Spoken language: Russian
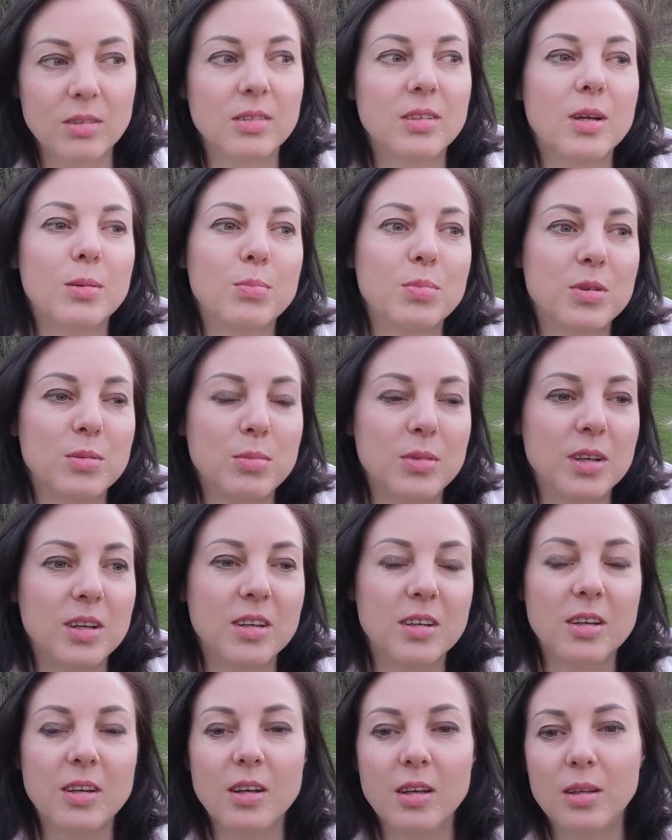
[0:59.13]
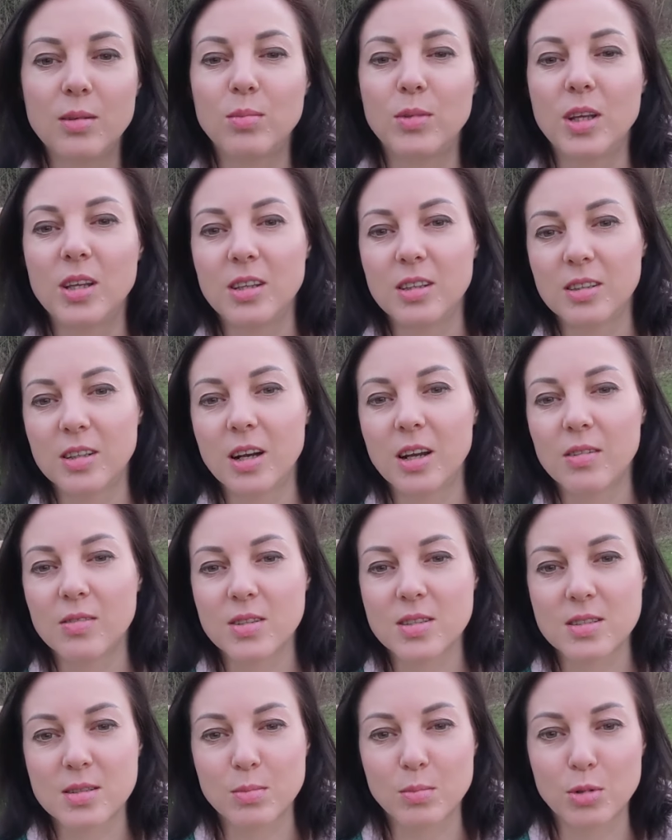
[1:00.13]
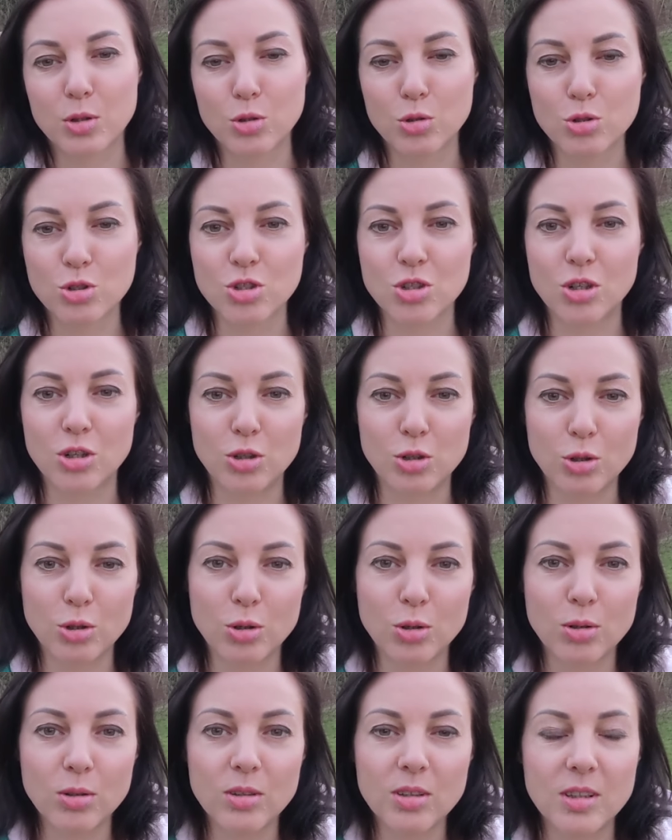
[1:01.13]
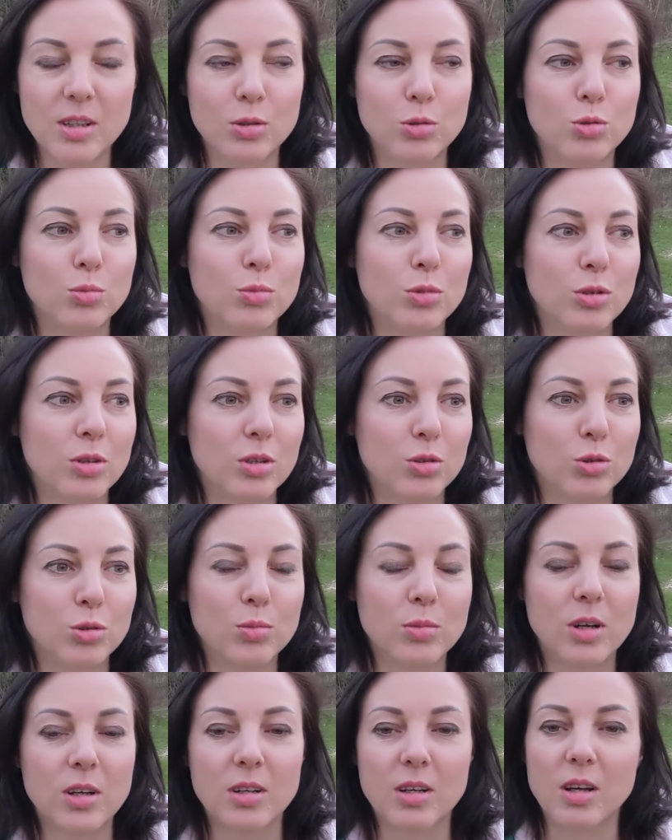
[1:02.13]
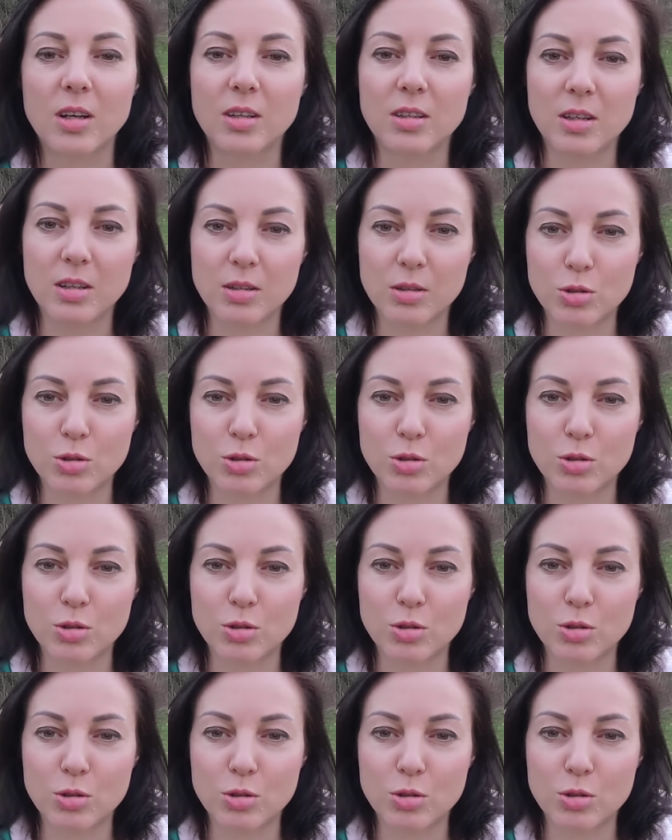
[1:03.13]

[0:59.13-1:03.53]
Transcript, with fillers: Например, мне не нравится мое жилье, я думаю о том, а как я